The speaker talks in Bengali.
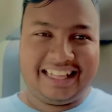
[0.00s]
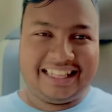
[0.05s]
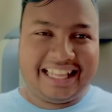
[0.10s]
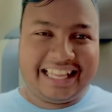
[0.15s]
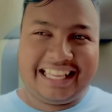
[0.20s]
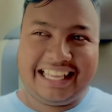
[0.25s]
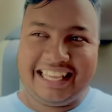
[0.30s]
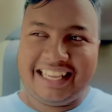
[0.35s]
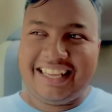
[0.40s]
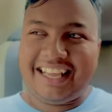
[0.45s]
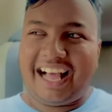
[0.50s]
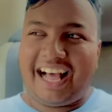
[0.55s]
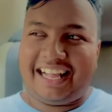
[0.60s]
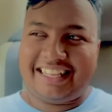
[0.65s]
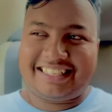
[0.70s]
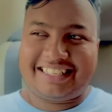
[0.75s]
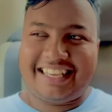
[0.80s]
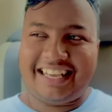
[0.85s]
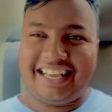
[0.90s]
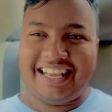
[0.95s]
দেখি
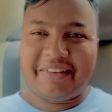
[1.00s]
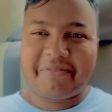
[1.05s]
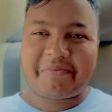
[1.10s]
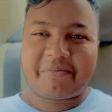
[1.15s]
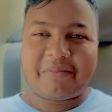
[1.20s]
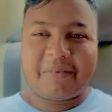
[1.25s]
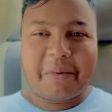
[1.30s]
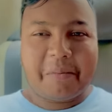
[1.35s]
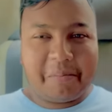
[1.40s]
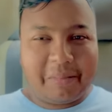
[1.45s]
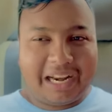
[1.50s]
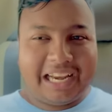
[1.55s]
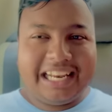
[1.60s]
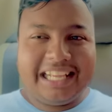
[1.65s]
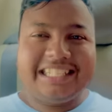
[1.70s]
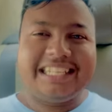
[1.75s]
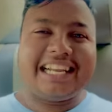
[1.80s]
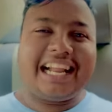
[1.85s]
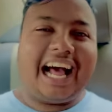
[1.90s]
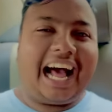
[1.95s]
আজকে মানে
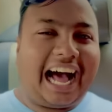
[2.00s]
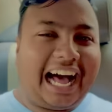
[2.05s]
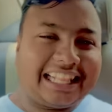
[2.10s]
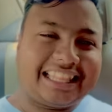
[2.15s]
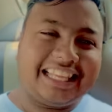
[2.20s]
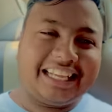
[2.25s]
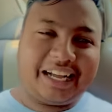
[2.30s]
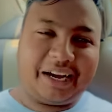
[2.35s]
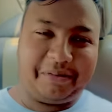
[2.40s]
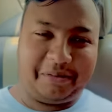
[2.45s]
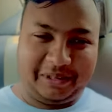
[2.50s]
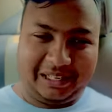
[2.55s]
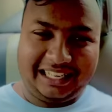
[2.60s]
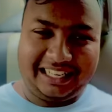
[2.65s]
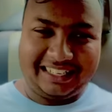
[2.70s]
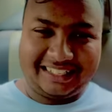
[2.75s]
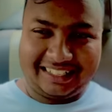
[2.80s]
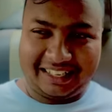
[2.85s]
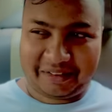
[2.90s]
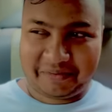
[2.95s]
নিজের হাতে খাবো ঠিক
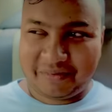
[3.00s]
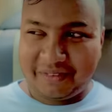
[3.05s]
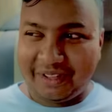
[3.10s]
আছে